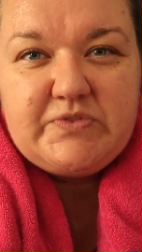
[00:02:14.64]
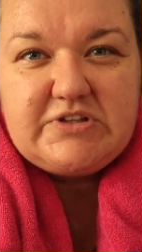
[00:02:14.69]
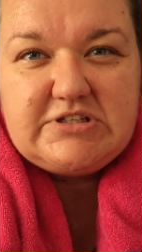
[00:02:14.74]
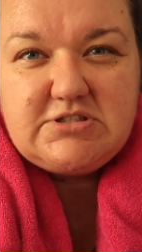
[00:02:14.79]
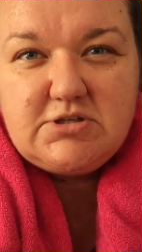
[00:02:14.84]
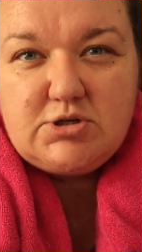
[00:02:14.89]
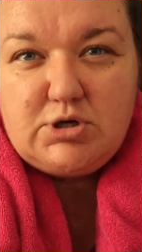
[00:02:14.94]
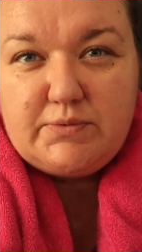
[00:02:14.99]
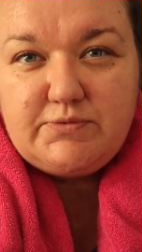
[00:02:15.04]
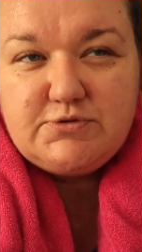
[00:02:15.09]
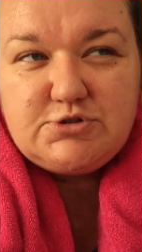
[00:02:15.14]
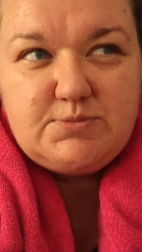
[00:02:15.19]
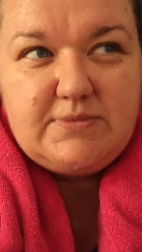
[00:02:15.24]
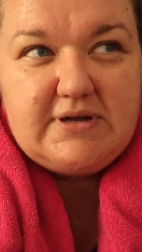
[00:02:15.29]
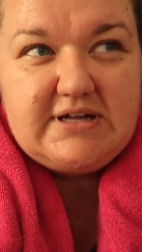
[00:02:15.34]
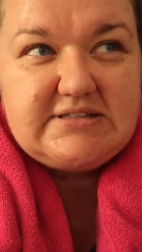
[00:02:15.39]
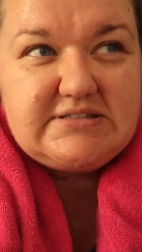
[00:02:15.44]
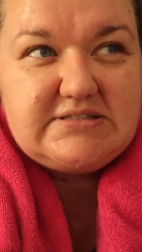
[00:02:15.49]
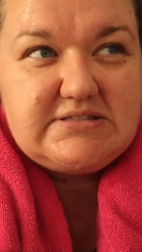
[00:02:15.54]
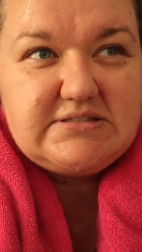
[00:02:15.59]
diese
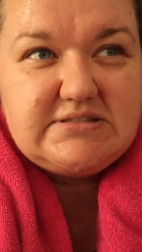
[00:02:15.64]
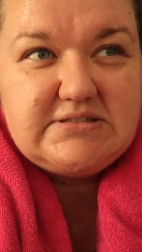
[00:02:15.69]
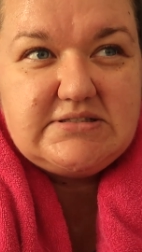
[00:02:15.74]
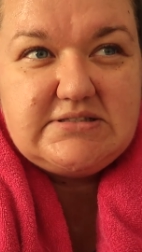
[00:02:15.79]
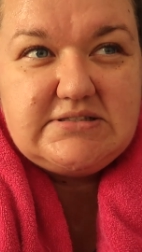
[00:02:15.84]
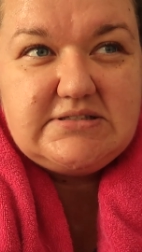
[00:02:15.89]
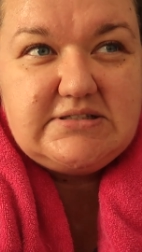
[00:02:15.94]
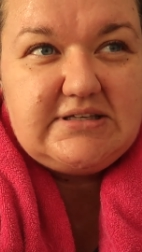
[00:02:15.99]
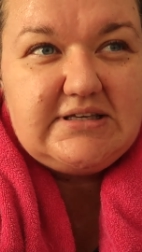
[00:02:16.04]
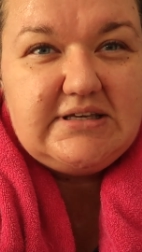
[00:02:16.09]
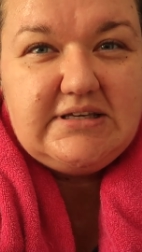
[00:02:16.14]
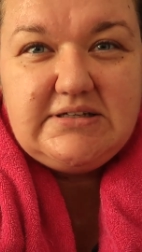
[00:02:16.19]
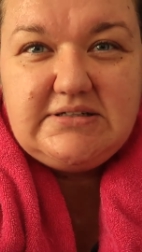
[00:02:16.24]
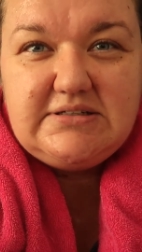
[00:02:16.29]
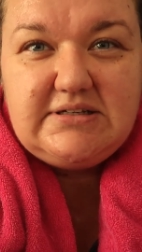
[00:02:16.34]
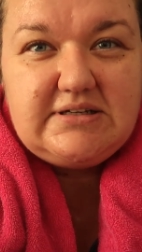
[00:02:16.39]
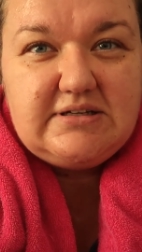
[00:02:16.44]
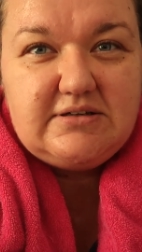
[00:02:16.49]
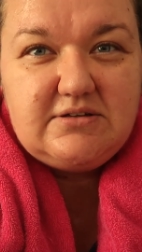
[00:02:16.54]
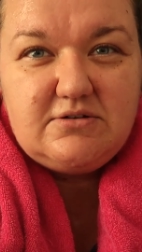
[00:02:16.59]
Kopfschmerzen
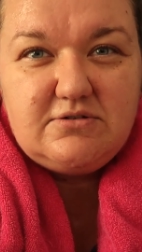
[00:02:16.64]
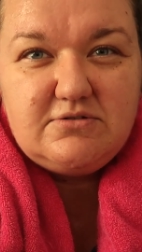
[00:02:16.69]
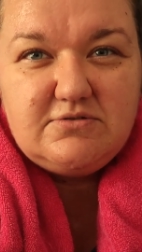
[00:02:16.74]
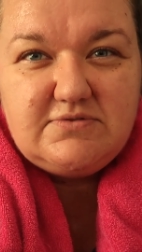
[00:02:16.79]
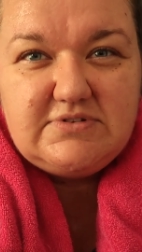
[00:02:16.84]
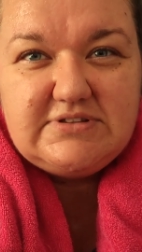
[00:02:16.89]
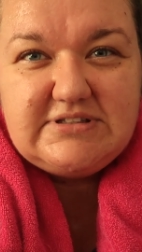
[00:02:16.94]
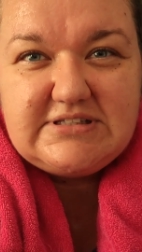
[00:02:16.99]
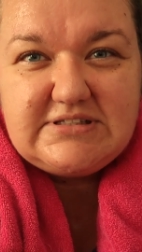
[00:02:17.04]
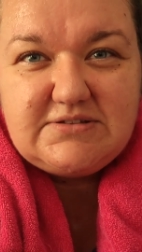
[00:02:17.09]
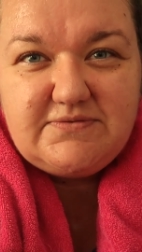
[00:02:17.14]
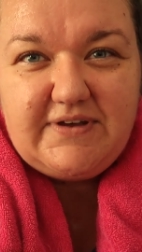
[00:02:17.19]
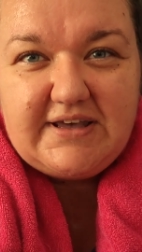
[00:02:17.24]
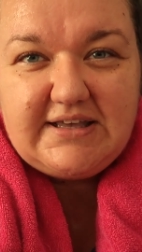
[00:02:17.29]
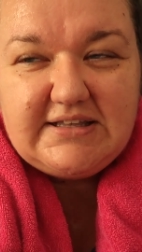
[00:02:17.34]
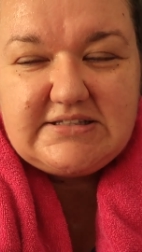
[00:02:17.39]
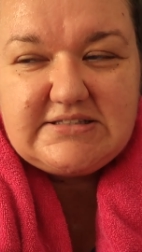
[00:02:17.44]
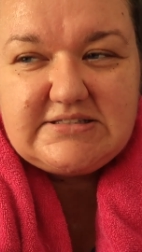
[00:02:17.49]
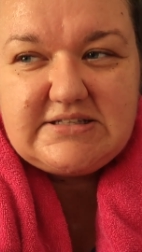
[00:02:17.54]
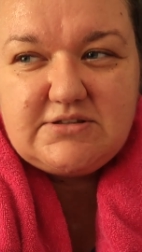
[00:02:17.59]
gingen irgendwie nicht
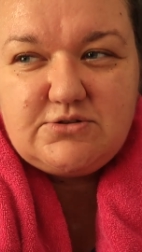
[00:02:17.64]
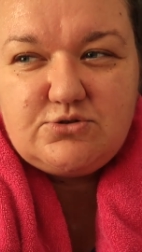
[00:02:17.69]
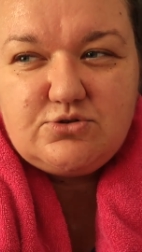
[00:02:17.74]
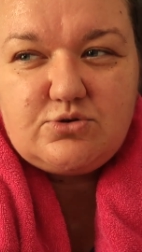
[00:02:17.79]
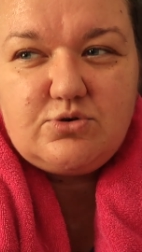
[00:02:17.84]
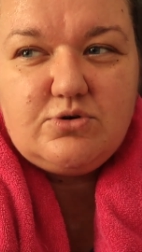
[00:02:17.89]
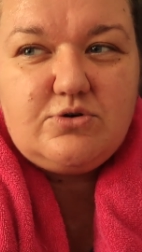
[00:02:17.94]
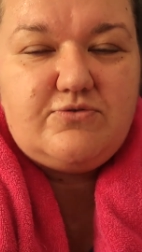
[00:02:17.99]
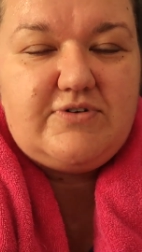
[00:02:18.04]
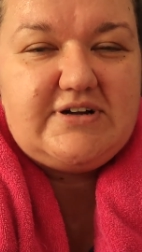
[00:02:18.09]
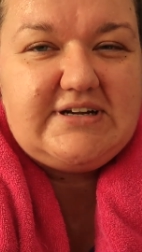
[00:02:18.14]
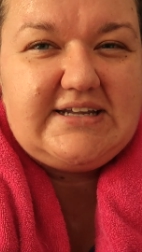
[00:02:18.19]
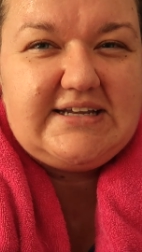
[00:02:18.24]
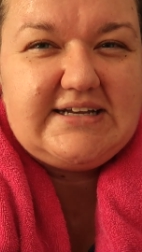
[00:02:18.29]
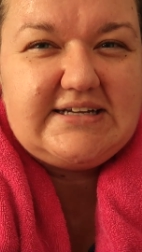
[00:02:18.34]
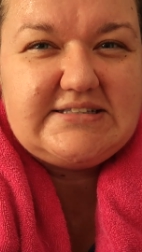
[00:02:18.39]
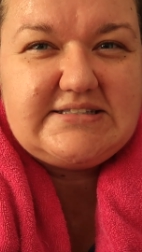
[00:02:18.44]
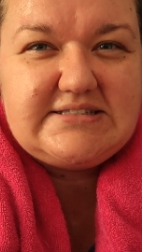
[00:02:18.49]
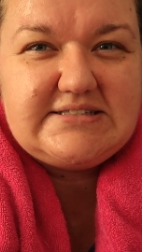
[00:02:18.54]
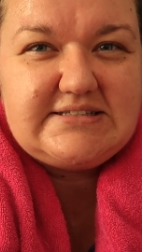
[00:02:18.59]
weg. Dieser Druck war
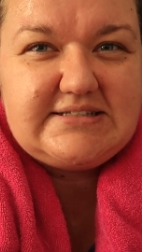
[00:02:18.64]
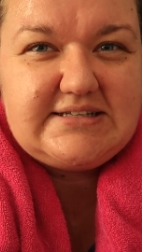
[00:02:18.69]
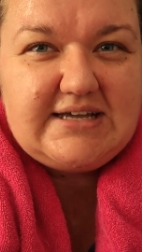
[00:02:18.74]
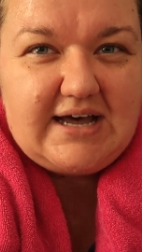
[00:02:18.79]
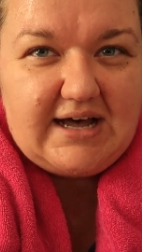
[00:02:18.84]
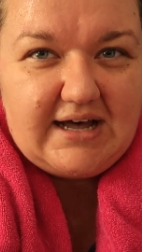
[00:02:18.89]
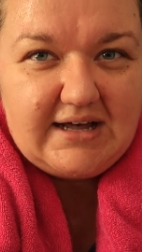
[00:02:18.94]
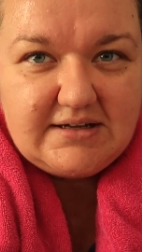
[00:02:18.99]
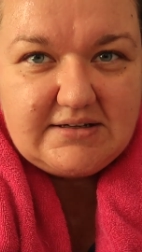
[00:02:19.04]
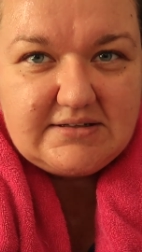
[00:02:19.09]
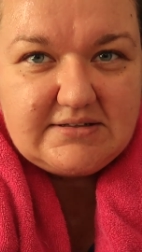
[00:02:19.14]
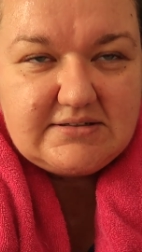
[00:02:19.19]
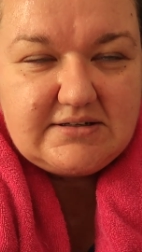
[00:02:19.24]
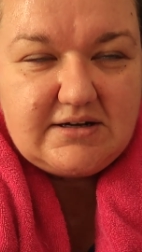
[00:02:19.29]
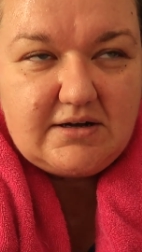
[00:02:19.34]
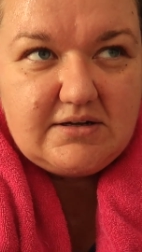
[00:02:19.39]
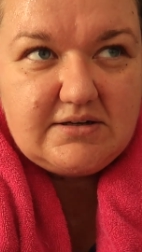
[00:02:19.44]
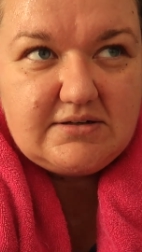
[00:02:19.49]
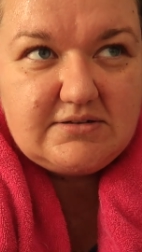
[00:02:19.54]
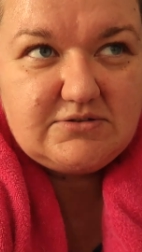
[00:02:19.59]
den ganzen Tag
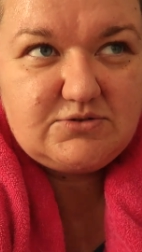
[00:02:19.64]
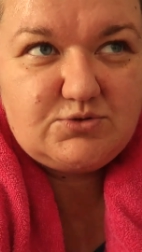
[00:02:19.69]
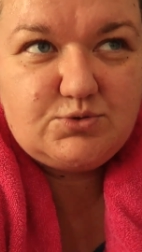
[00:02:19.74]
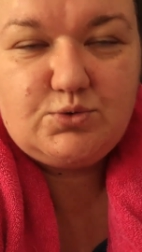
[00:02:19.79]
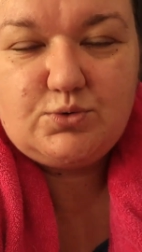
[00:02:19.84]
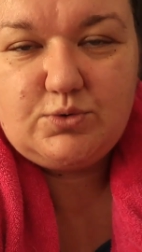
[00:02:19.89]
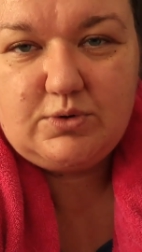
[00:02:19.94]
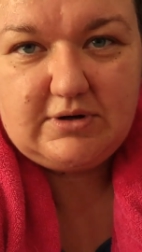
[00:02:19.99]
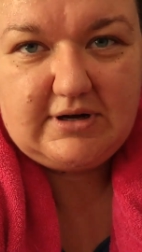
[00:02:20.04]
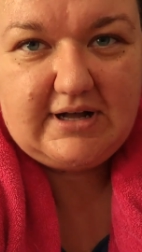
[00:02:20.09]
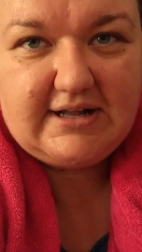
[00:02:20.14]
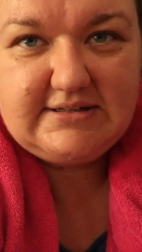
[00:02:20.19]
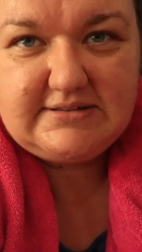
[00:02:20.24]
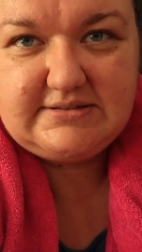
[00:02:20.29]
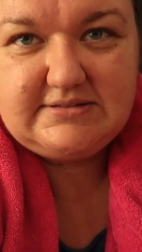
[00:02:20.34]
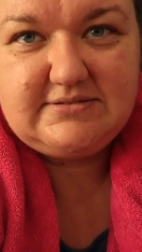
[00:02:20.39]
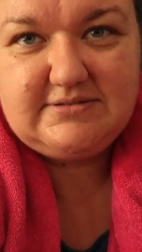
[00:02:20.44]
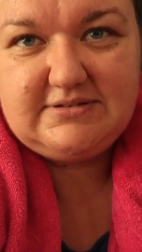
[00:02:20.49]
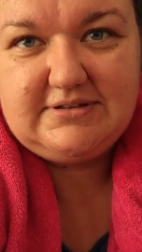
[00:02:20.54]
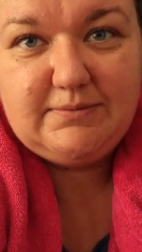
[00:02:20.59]
so
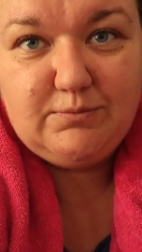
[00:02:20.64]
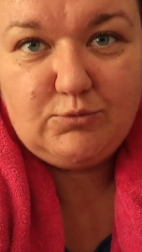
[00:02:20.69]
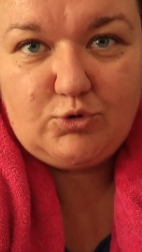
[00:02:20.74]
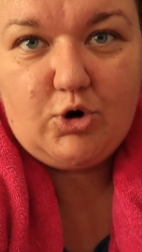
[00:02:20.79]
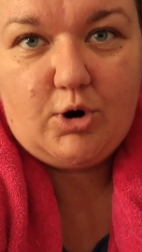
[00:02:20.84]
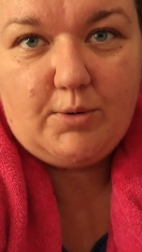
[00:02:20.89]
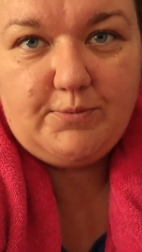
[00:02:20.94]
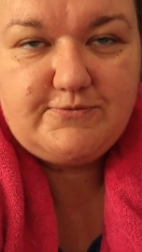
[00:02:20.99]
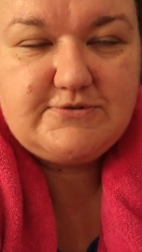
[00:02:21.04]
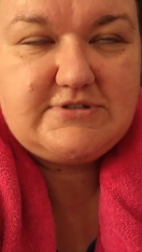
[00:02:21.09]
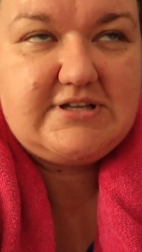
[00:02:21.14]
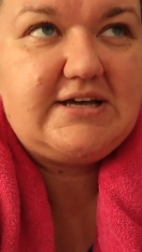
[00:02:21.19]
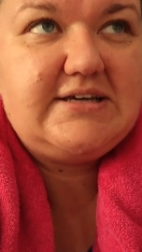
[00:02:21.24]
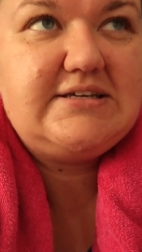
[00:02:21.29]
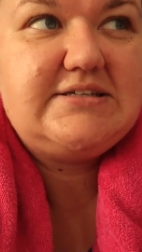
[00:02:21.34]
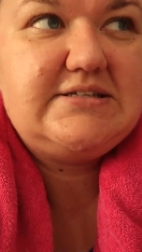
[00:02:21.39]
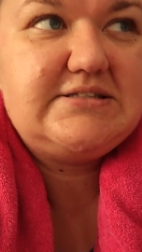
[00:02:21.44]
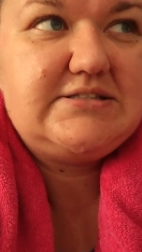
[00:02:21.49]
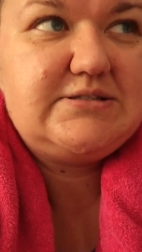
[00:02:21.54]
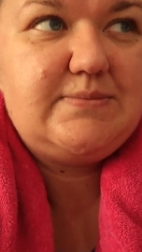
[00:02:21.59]
halt im Kopf,
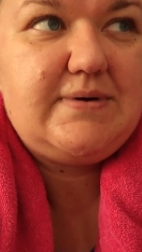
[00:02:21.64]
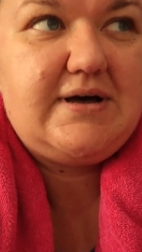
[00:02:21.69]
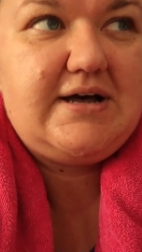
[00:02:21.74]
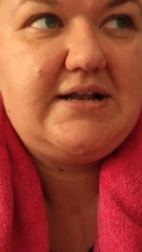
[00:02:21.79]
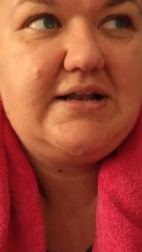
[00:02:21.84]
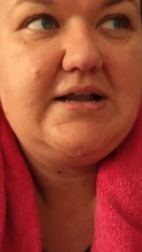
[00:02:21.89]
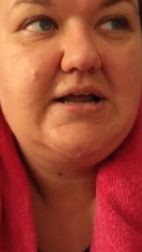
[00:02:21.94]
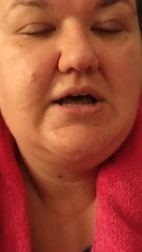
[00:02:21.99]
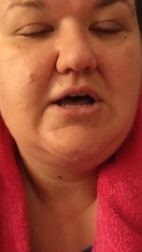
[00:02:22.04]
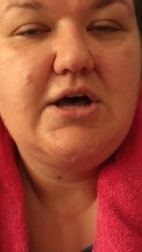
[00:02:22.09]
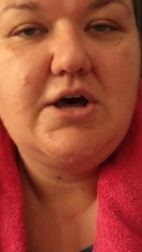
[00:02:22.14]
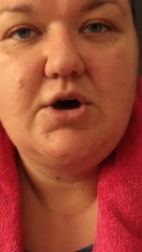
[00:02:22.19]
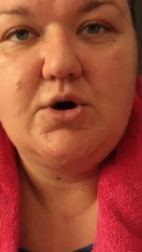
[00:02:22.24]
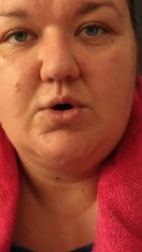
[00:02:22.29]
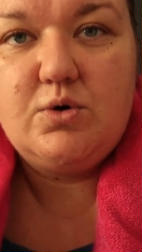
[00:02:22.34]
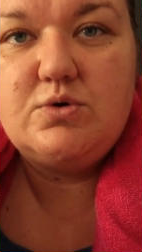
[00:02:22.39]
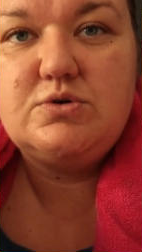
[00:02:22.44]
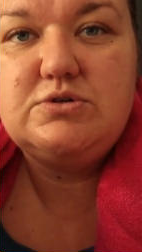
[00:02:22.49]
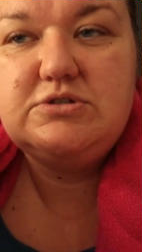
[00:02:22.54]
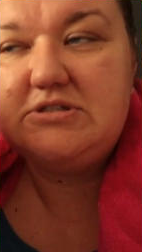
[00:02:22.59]
sage ich jetzt mal.
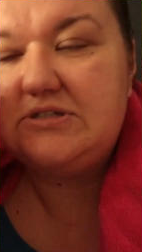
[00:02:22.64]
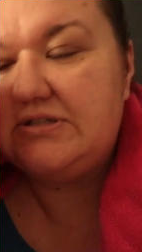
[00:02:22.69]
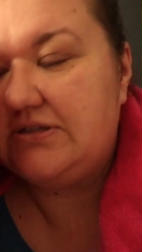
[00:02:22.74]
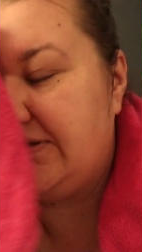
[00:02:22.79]
Und